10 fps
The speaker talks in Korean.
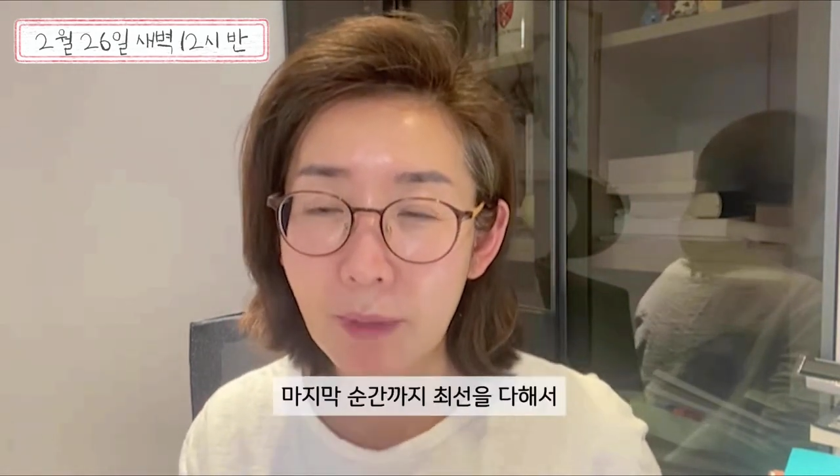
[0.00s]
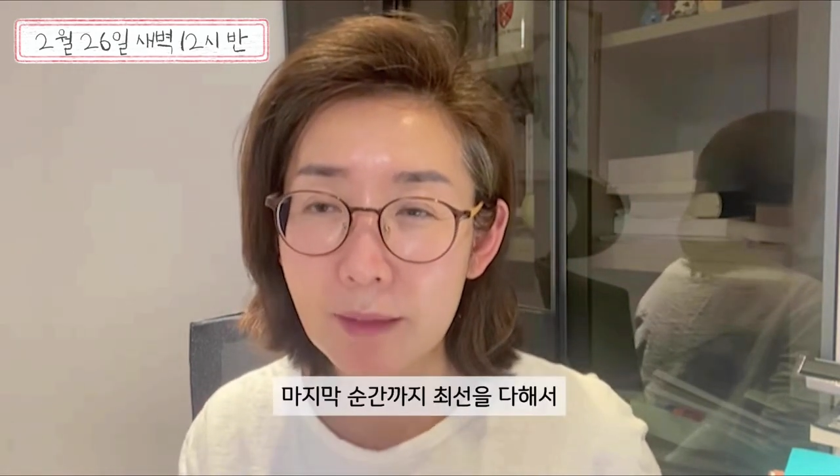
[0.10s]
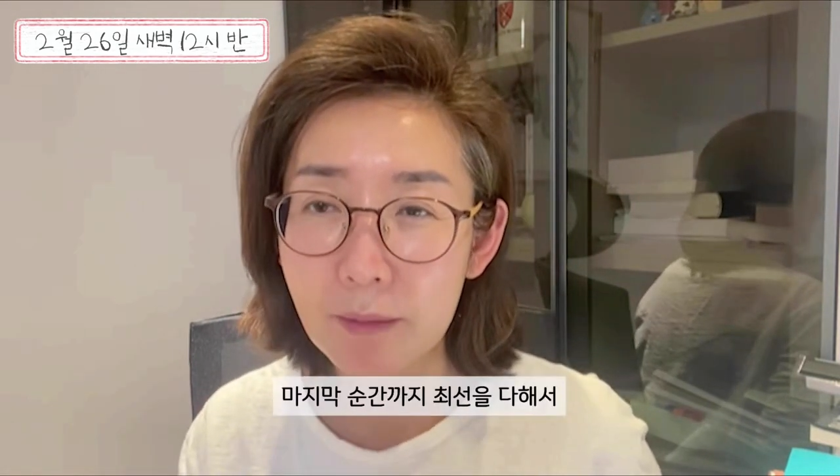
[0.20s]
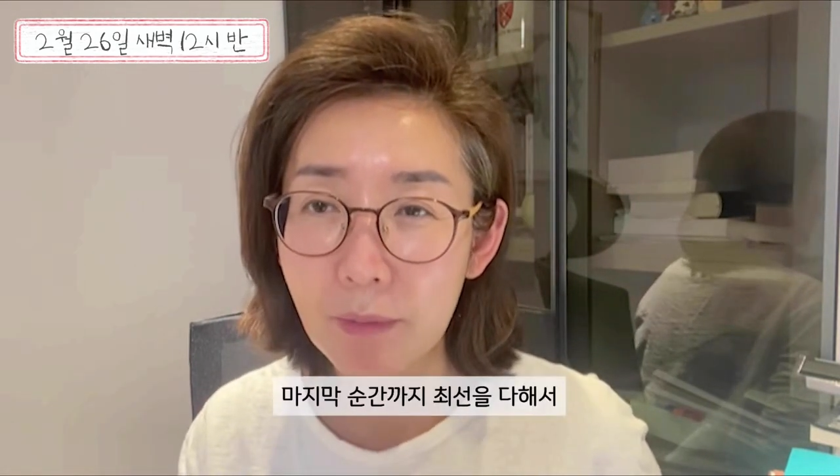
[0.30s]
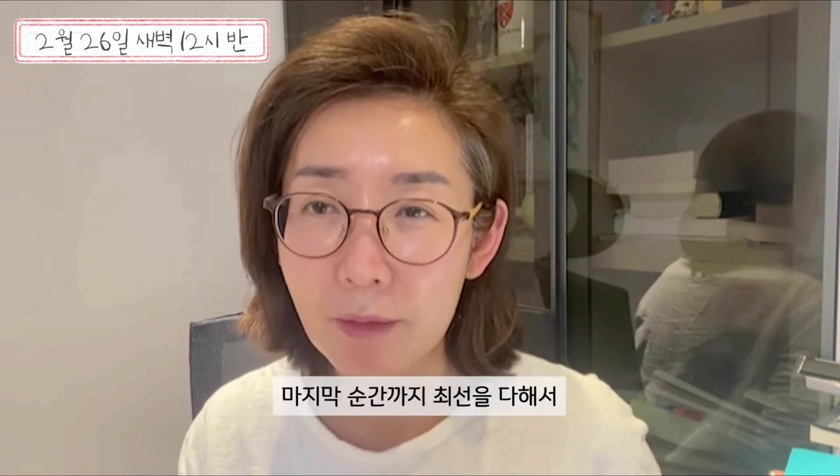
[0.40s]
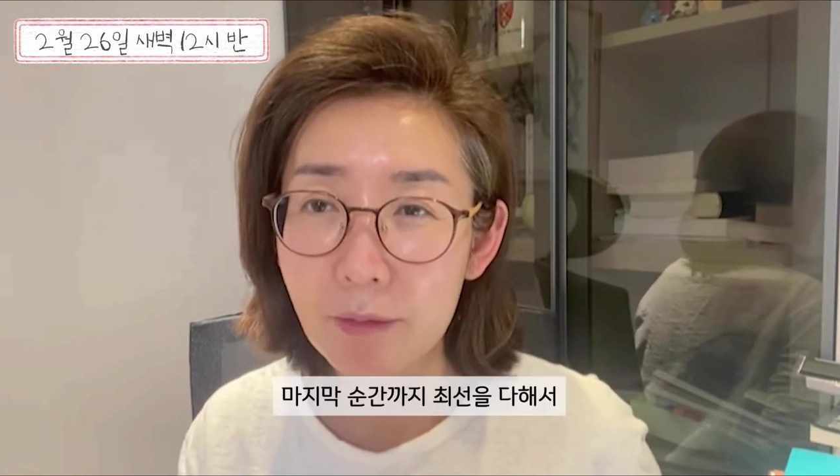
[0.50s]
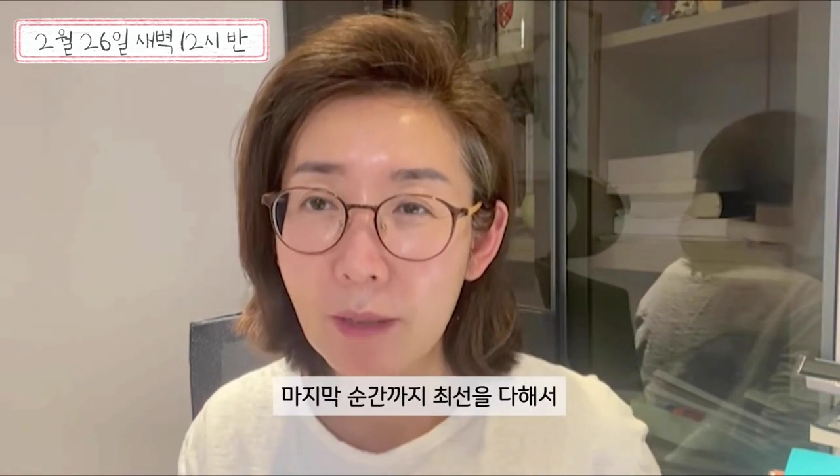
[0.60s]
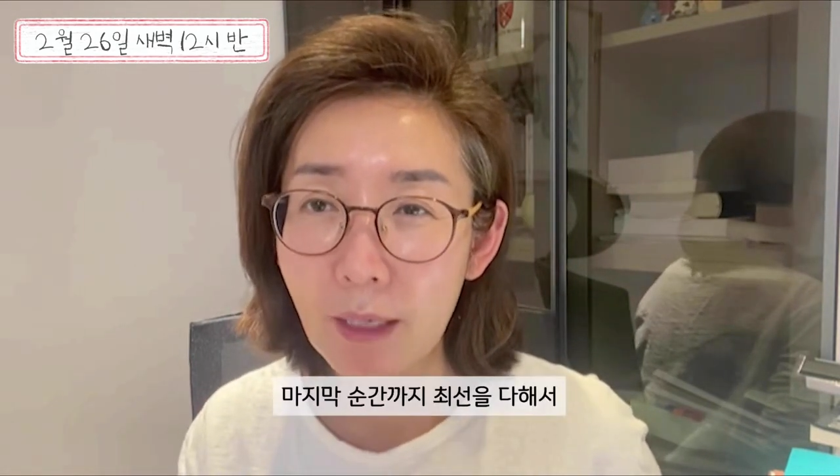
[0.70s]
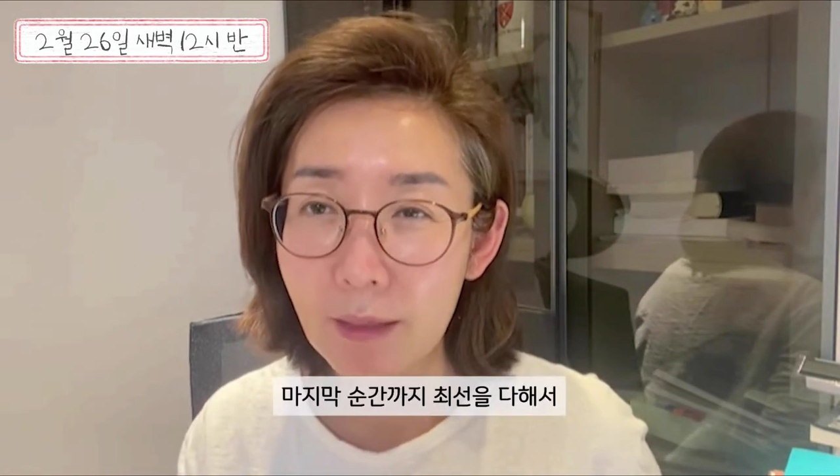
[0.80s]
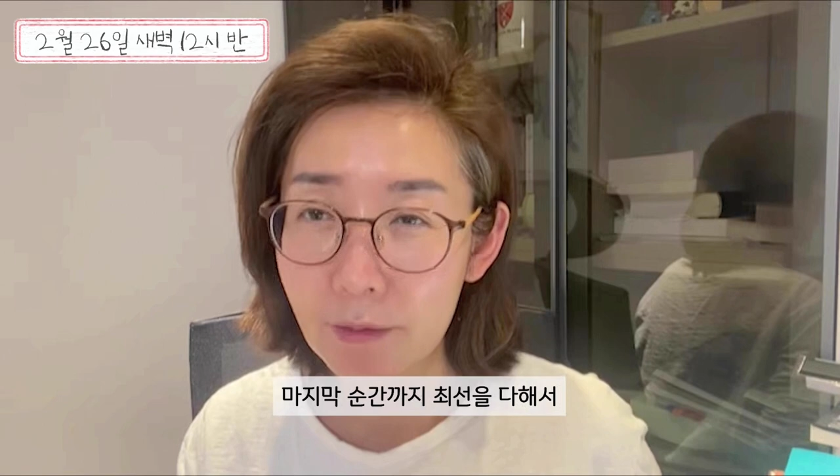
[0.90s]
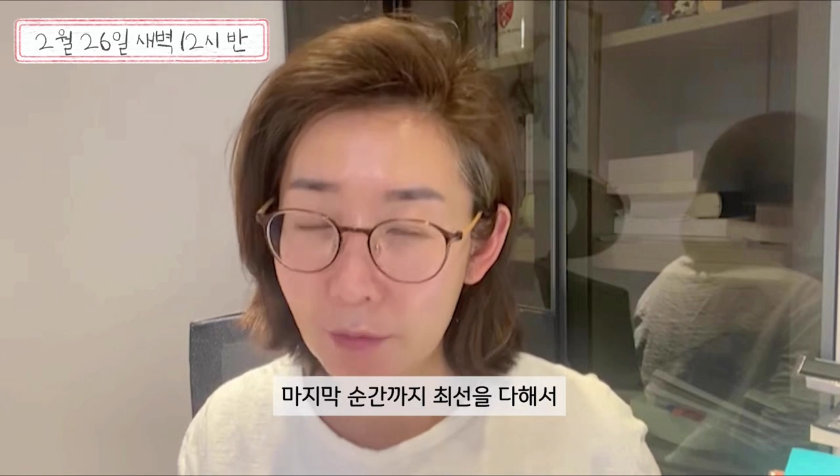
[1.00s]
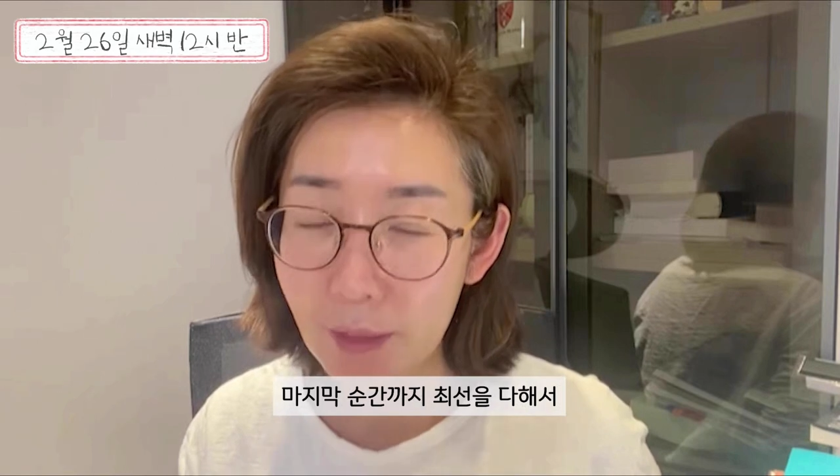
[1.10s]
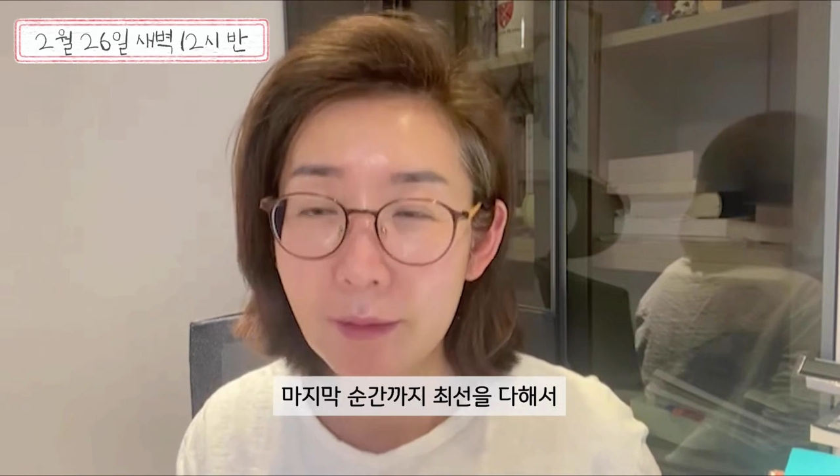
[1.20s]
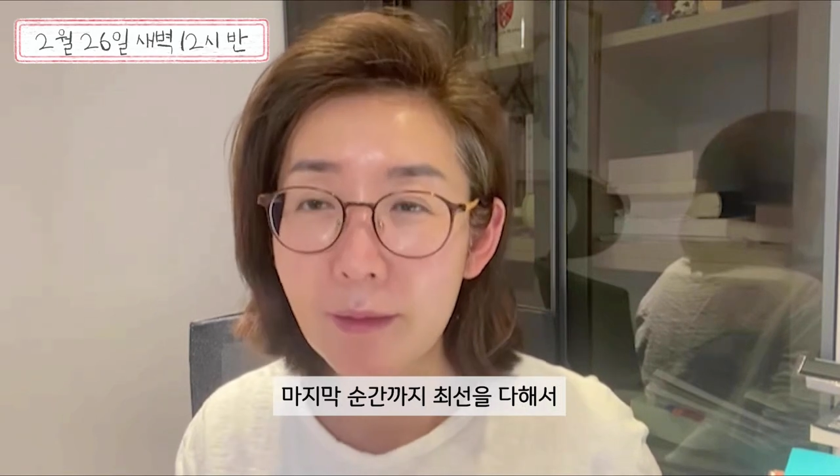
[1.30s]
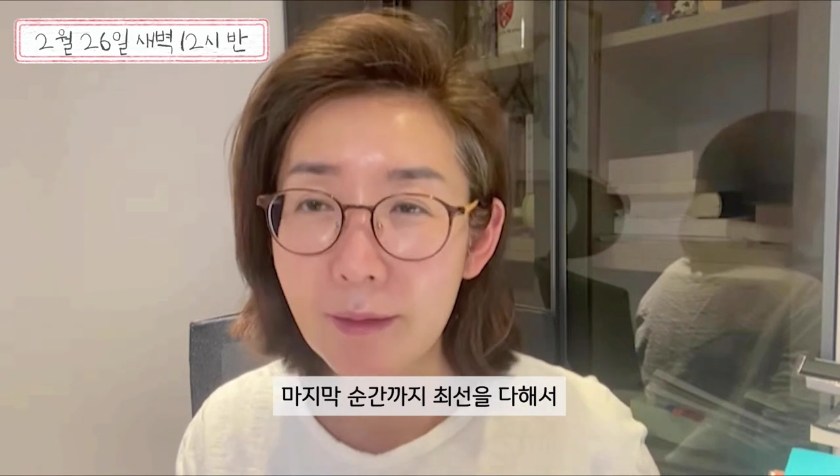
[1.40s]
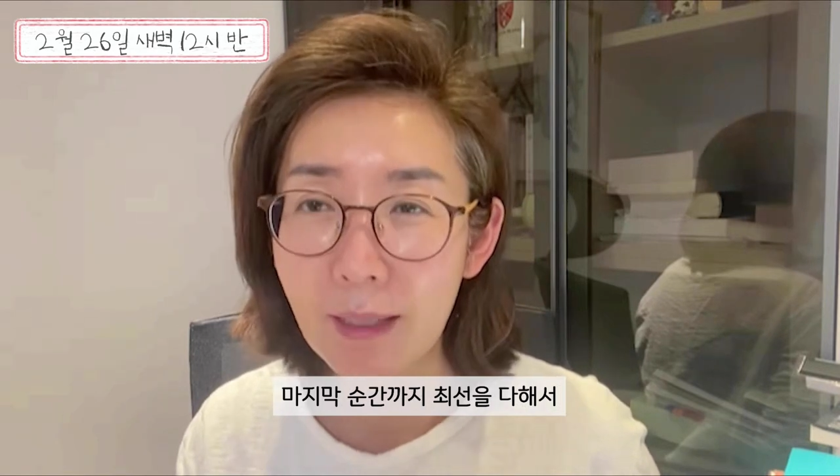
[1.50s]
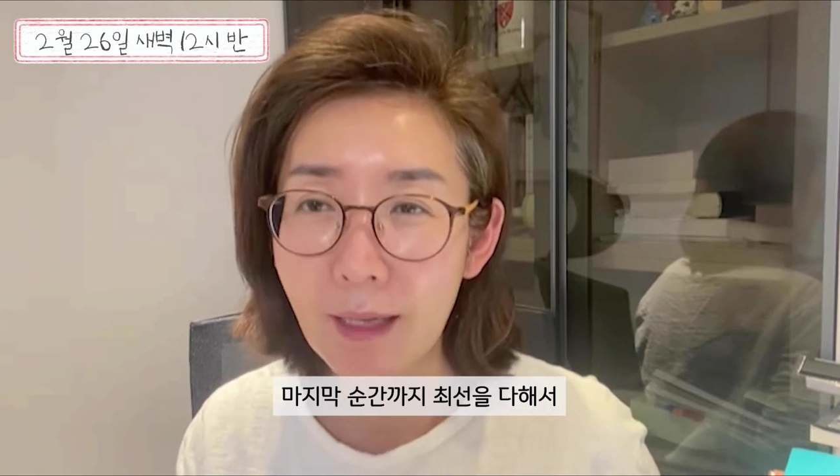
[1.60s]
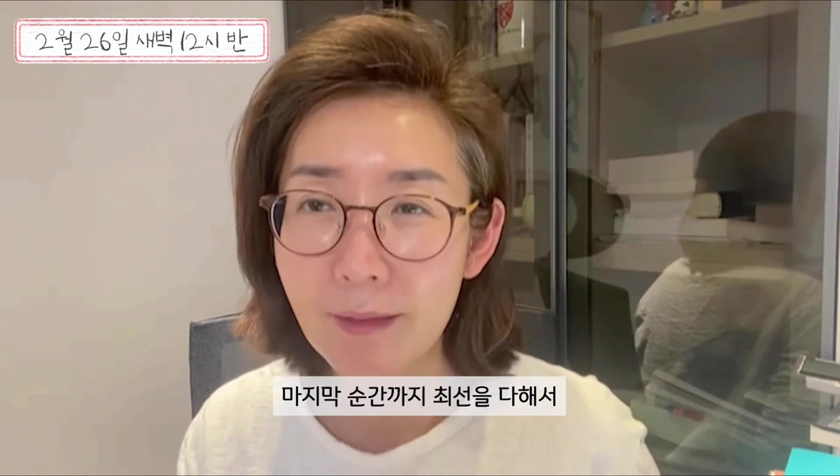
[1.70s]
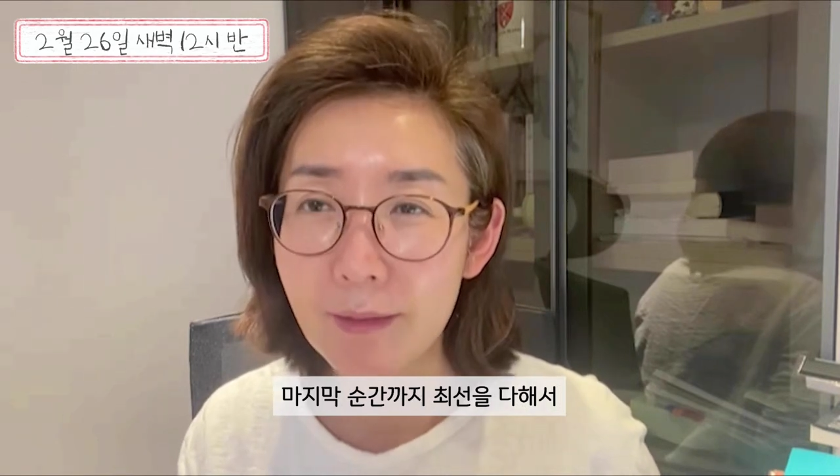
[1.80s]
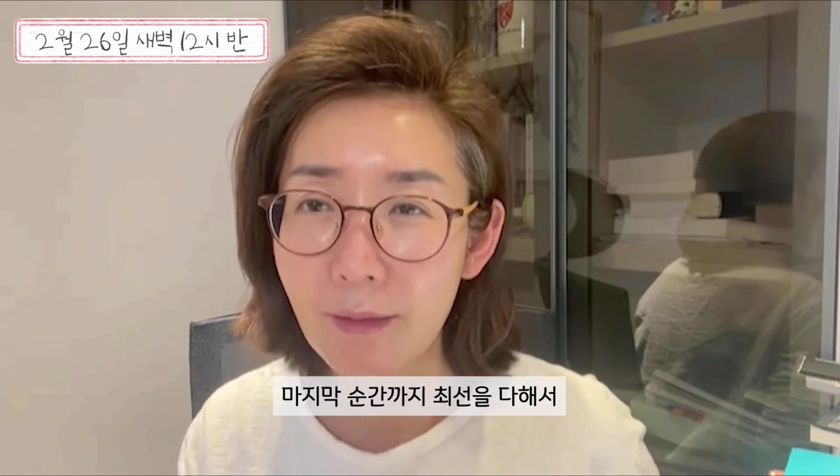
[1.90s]
마지막 순간까지 최선을
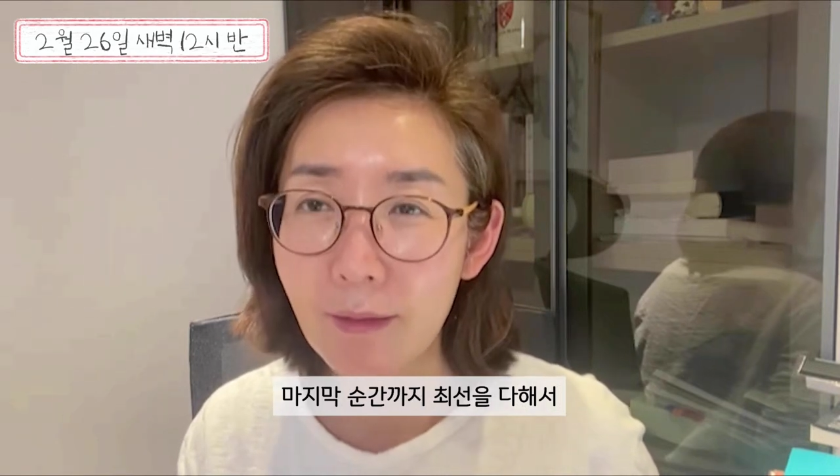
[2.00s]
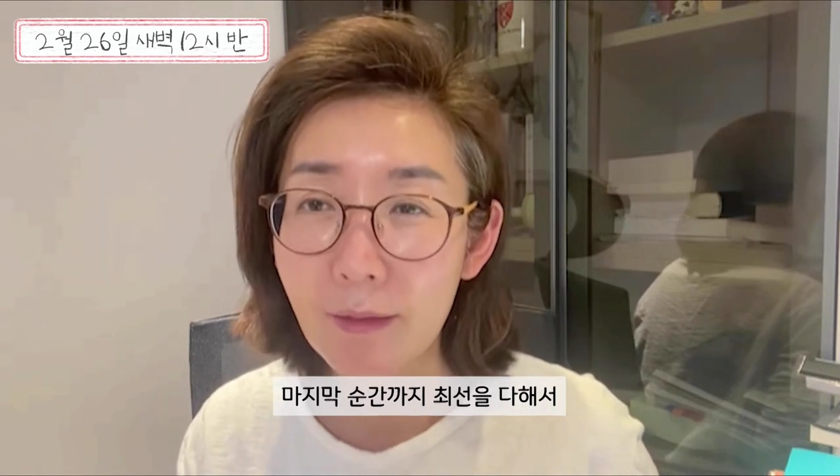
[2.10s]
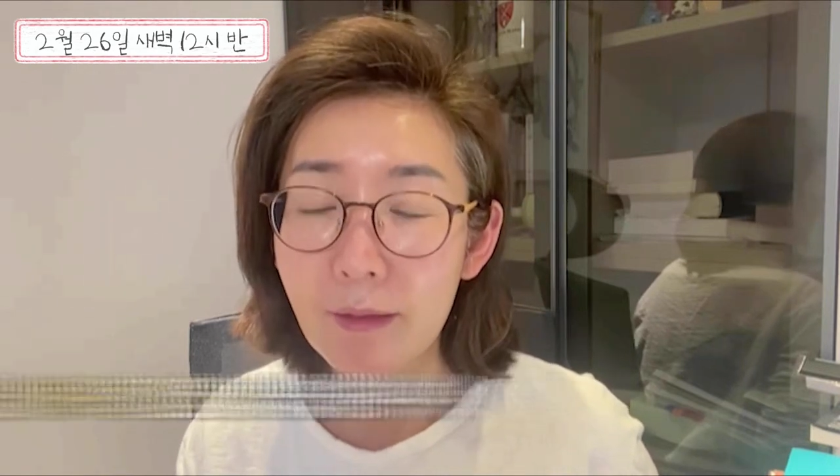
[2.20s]
다해서